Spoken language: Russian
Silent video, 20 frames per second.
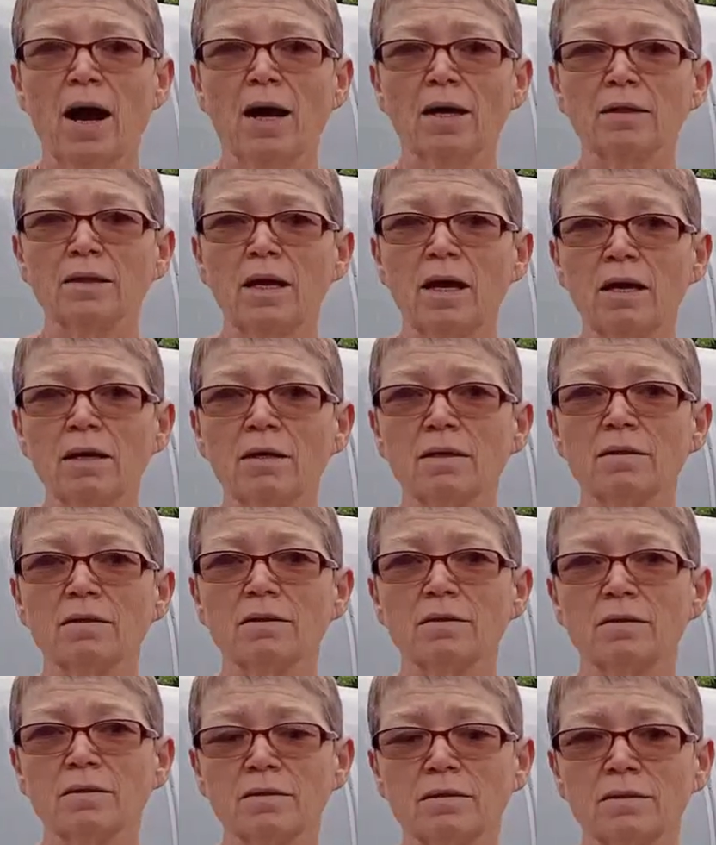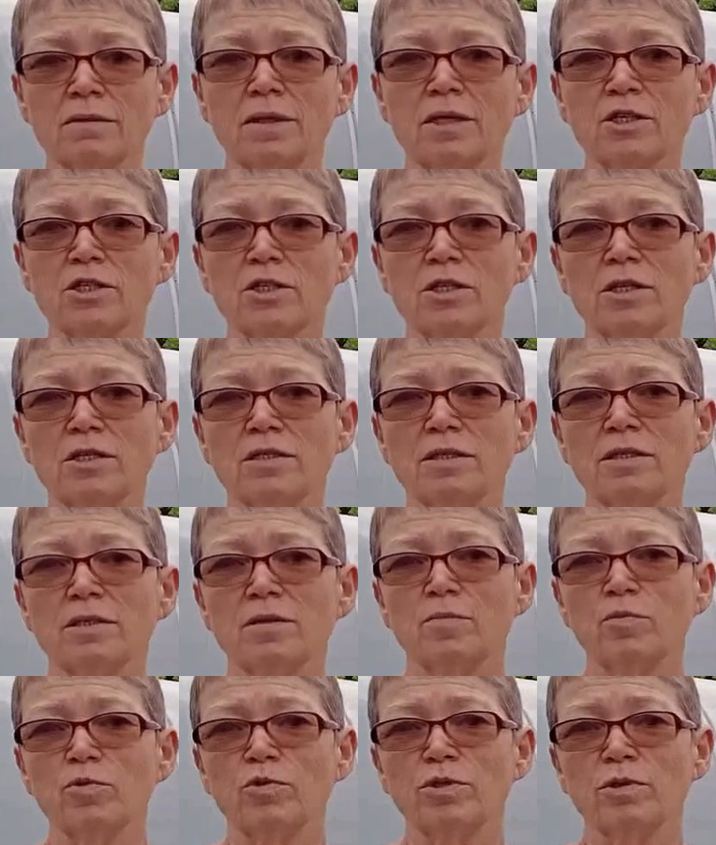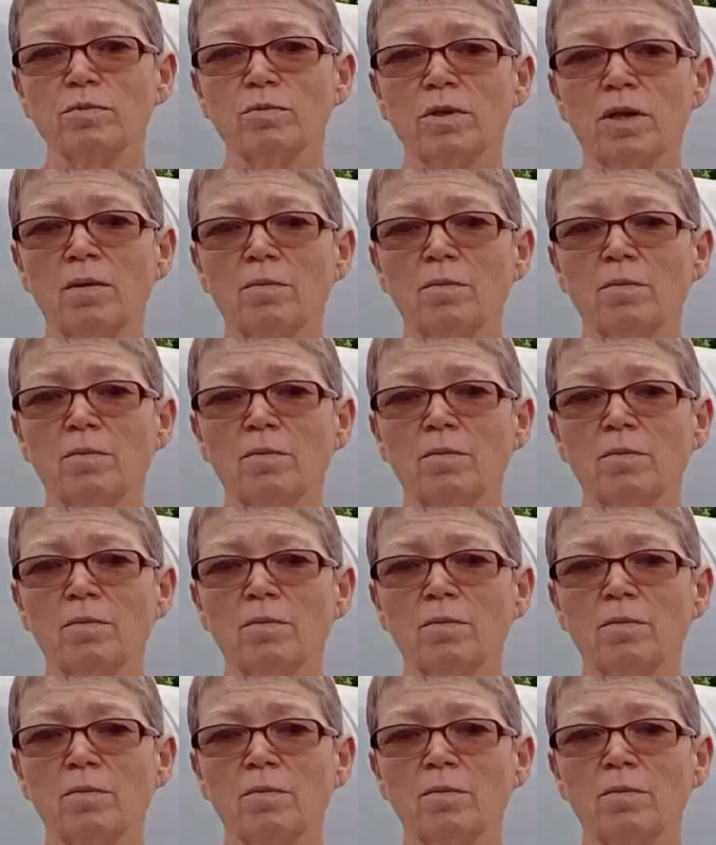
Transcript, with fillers: А так, э, даже если, допустим,